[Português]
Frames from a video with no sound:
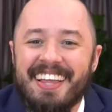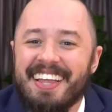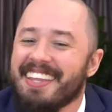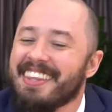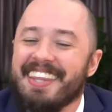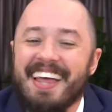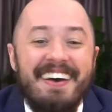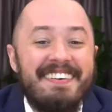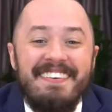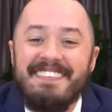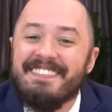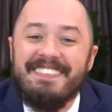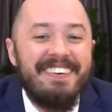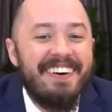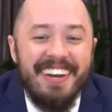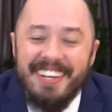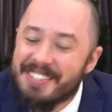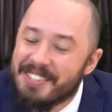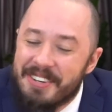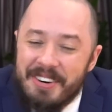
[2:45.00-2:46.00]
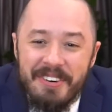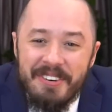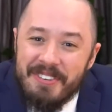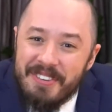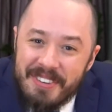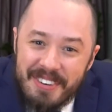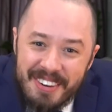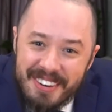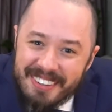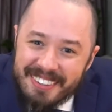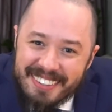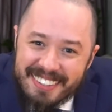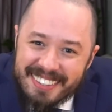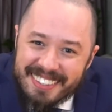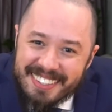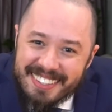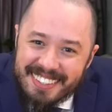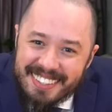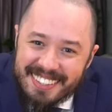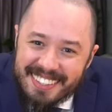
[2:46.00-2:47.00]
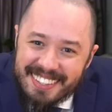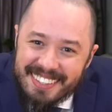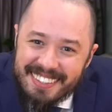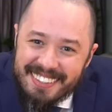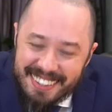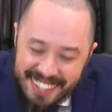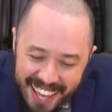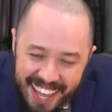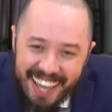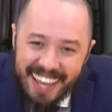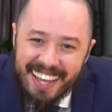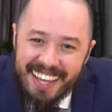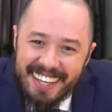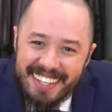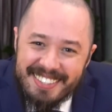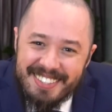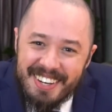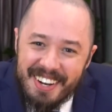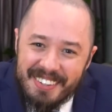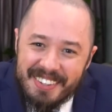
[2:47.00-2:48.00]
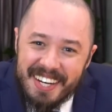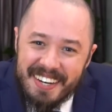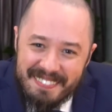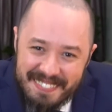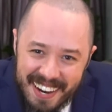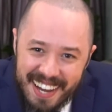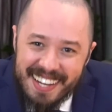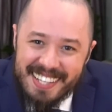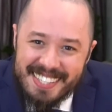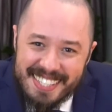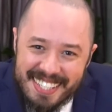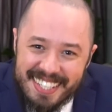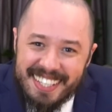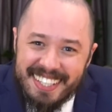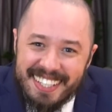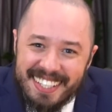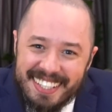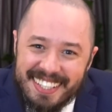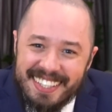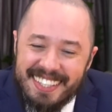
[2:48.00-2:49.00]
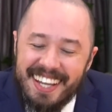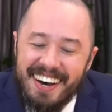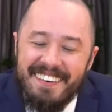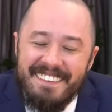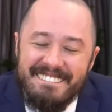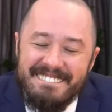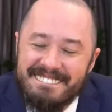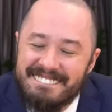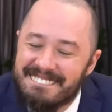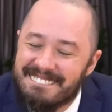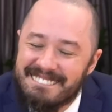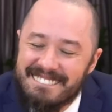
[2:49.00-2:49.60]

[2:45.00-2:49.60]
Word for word: Devem morrer de orgulho, né? De olhar o trabalho assim, dá um